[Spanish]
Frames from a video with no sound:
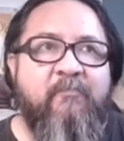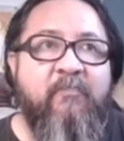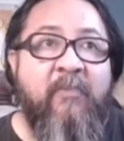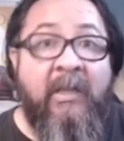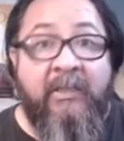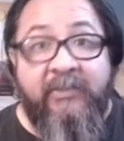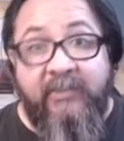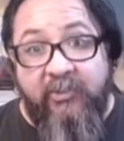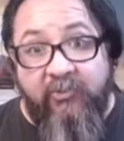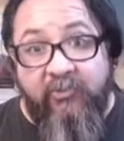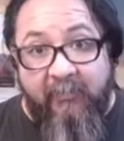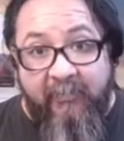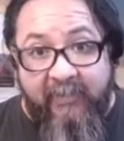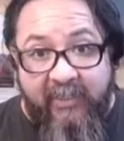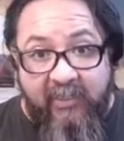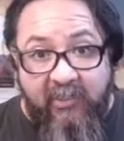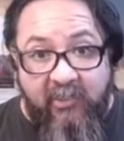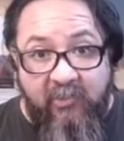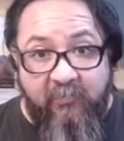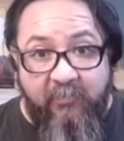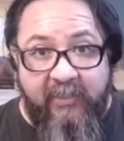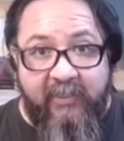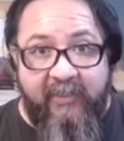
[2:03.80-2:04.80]
de todas maneras
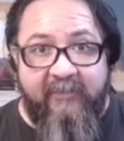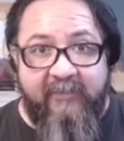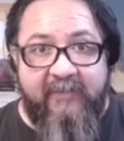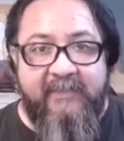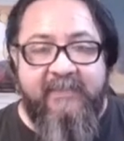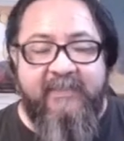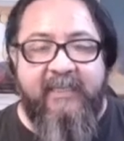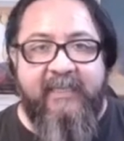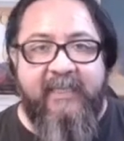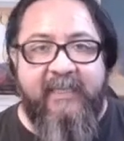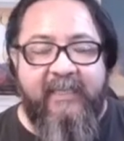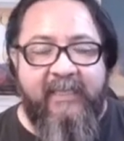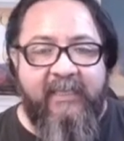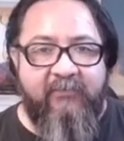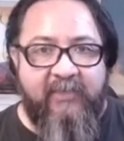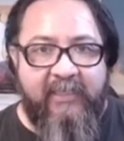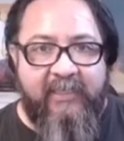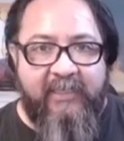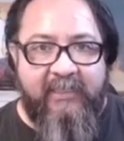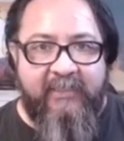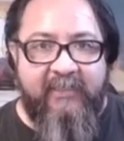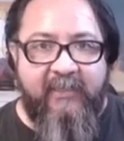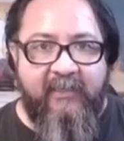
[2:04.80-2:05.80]
lo pueden revisar. Hay una
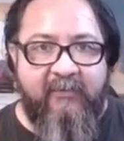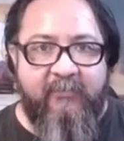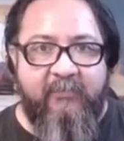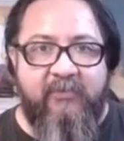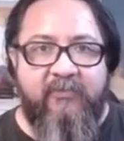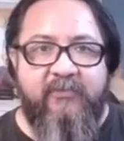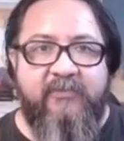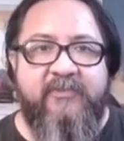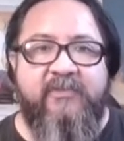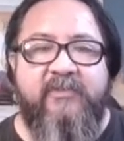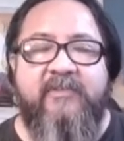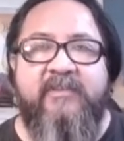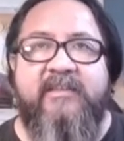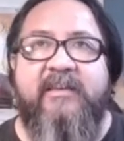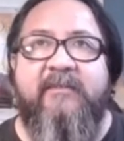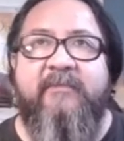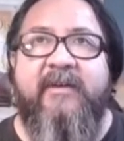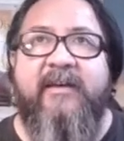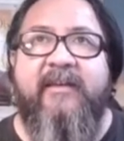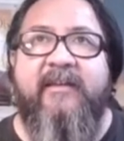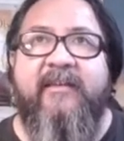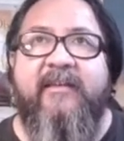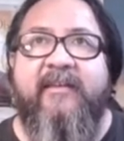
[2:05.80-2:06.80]
lista de reproducción
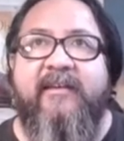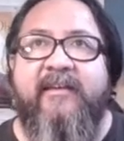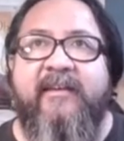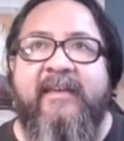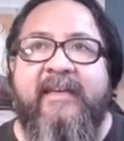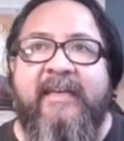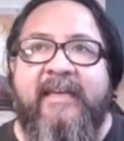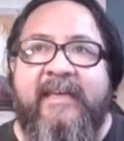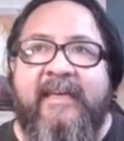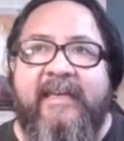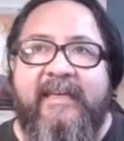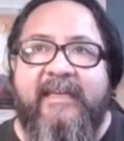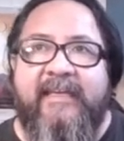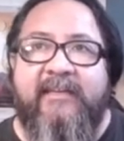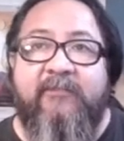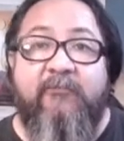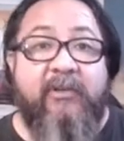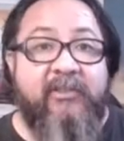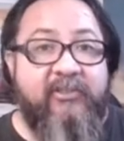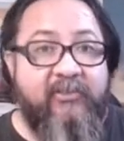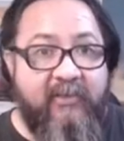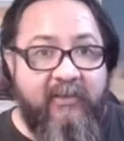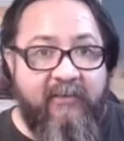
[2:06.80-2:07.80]
llamada eh,
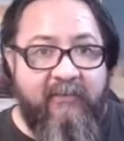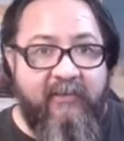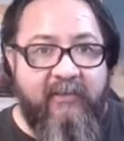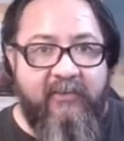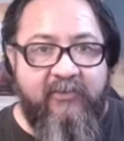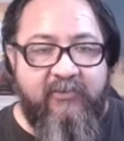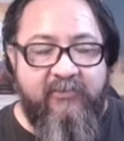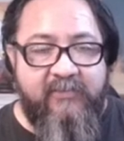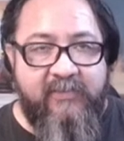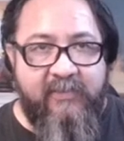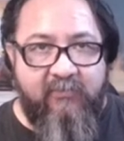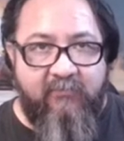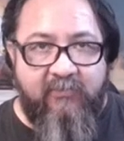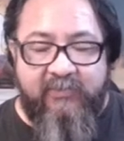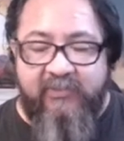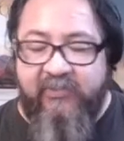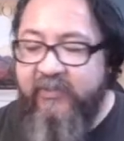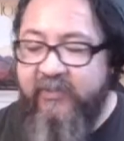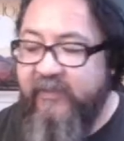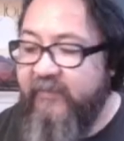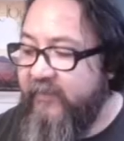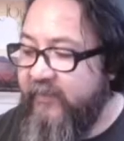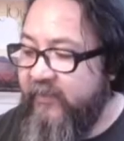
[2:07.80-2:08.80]
Cuatro Caballeros. En Cuatro
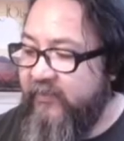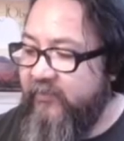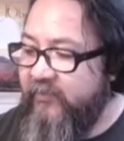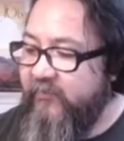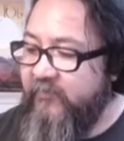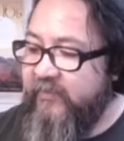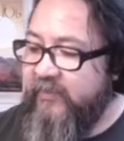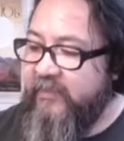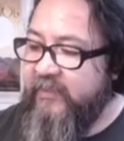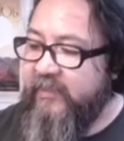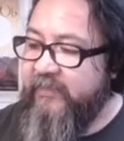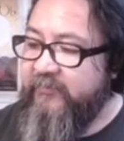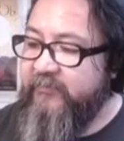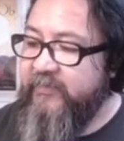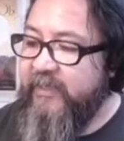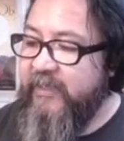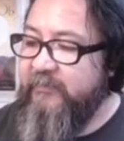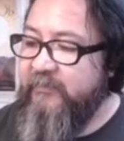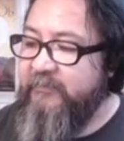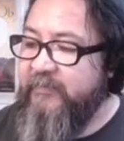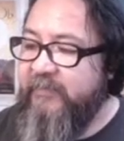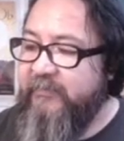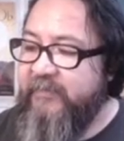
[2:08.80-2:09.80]
Caballeros, en una de
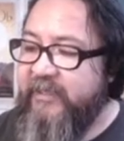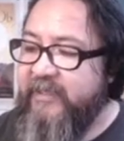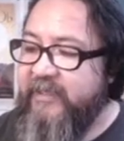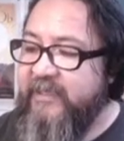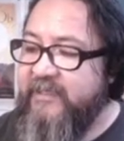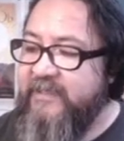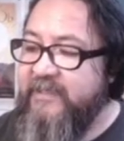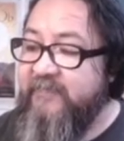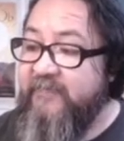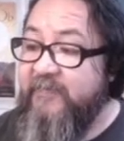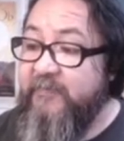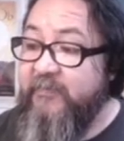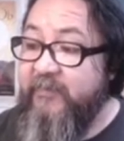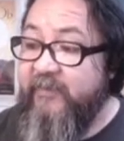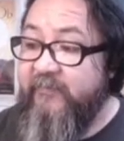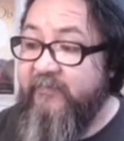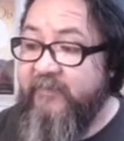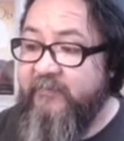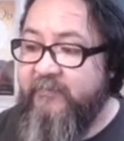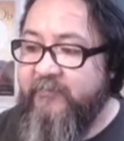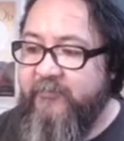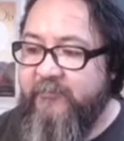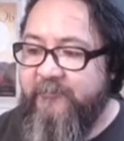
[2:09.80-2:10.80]
las primeras clases vimos el
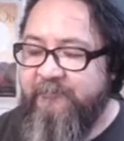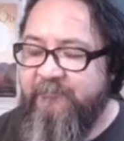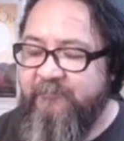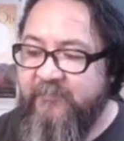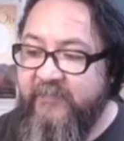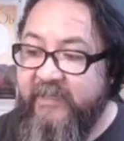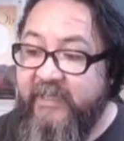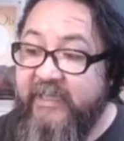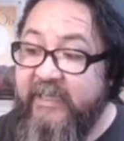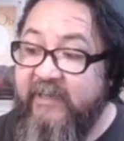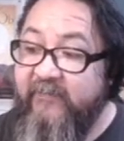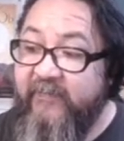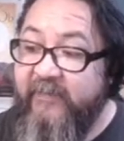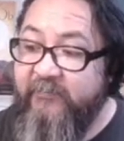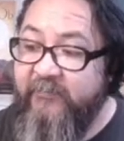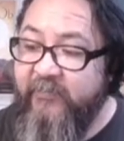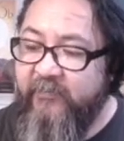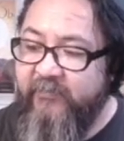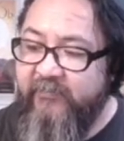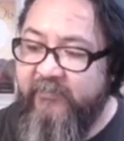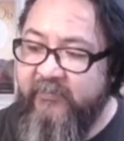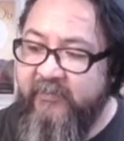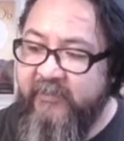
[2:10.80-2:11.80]
bambú. Y en el
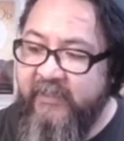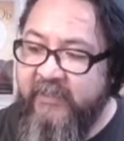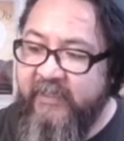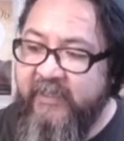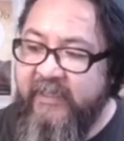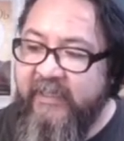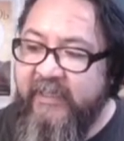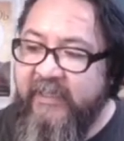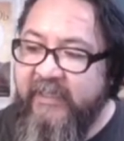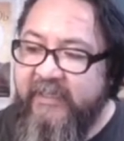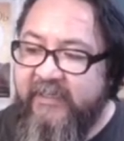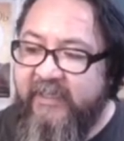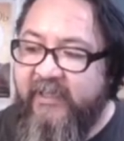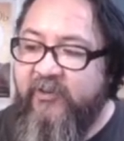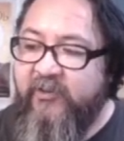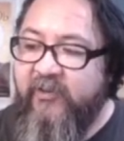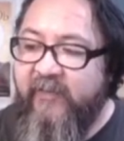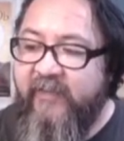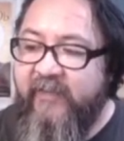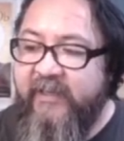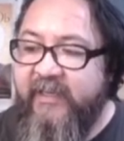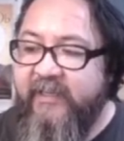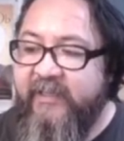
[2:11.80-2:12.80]
bambú,
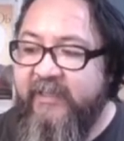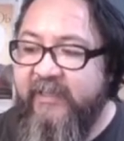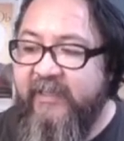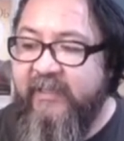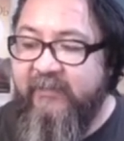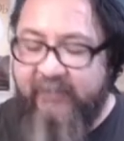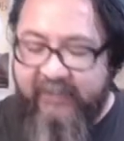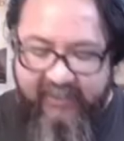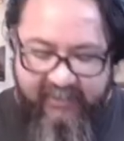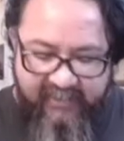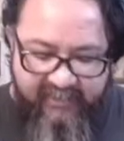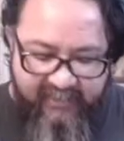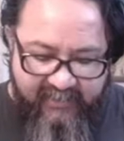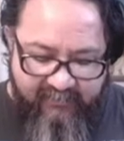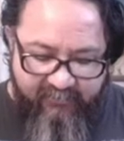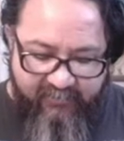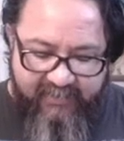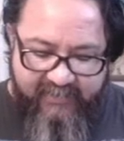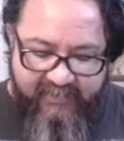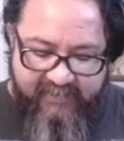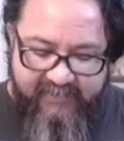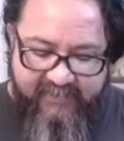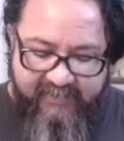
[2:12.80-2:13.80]
recordarán que la manera de
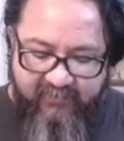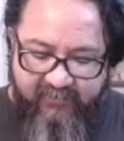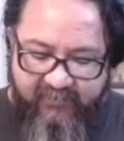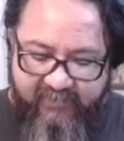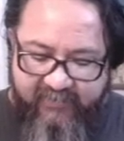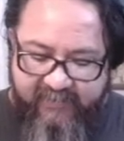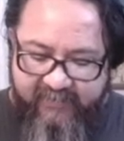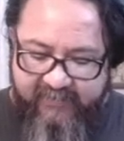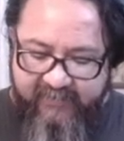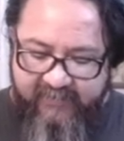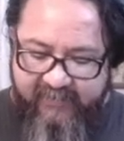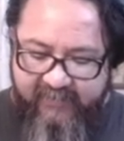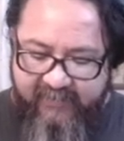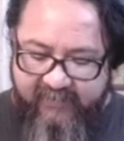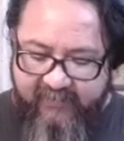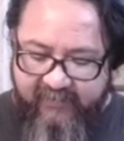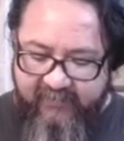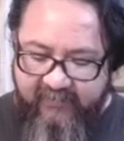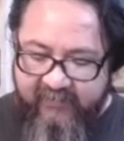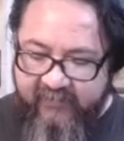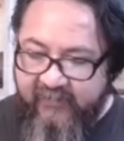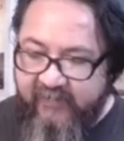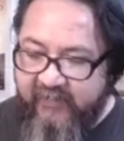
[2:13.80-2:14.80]
poder hacer hojas era
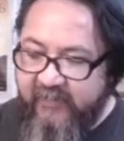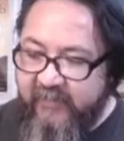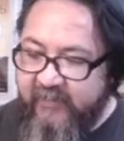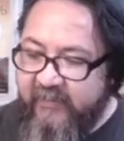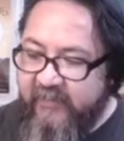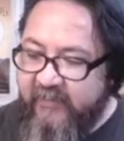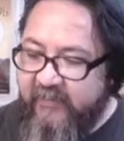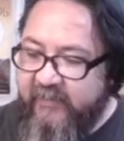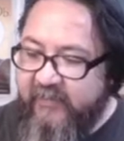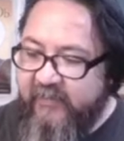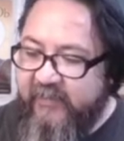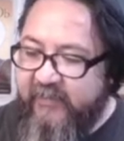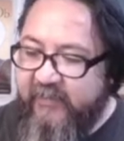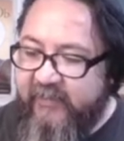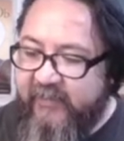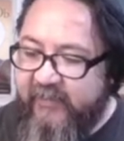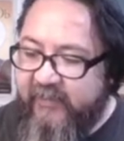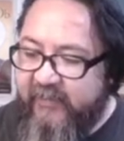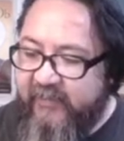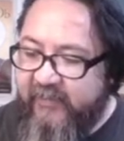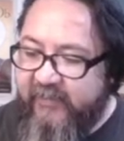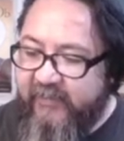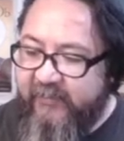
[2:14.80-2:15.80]

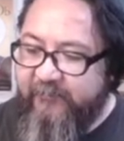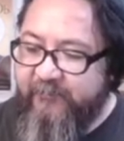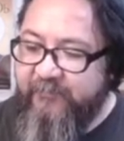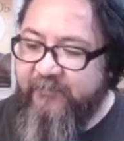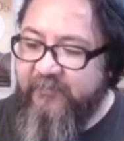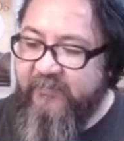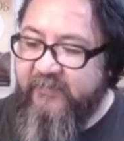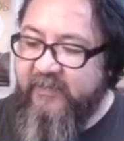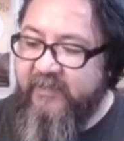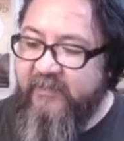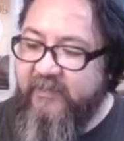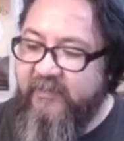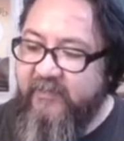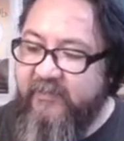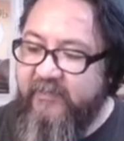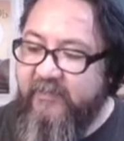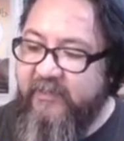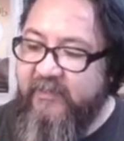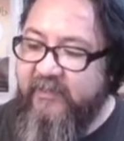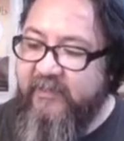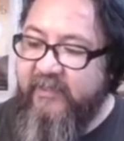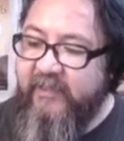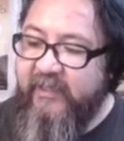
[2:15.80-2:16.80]
eh,
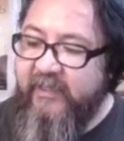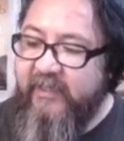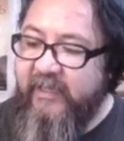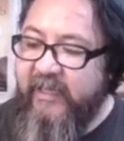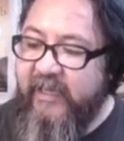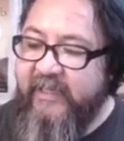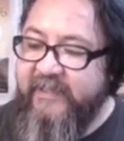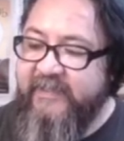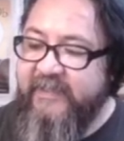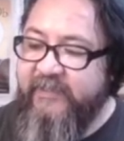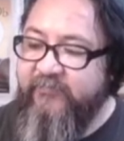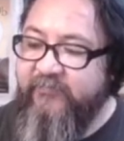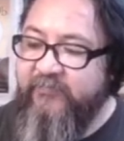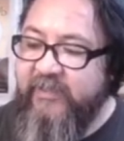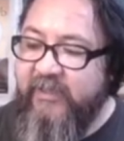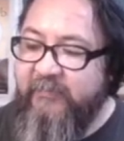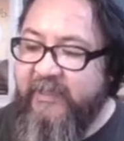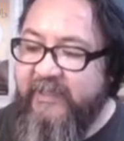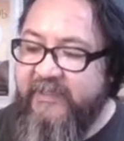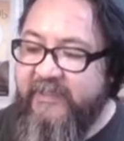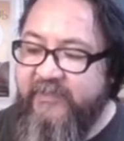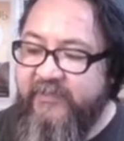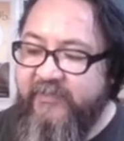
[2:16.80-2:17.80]
haciendo una
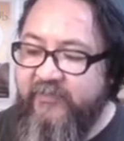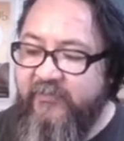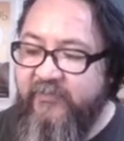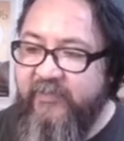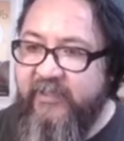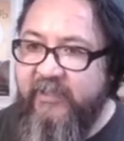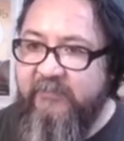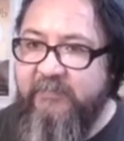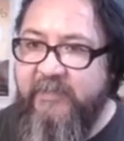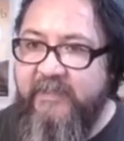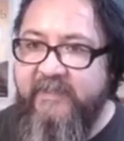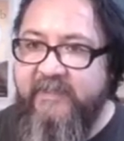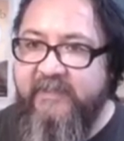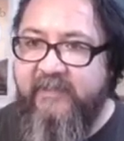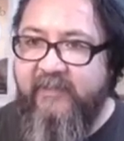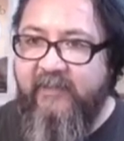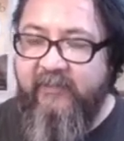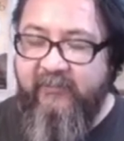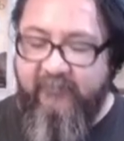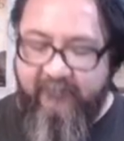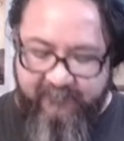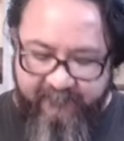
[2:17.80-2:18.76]
presión con el pincel.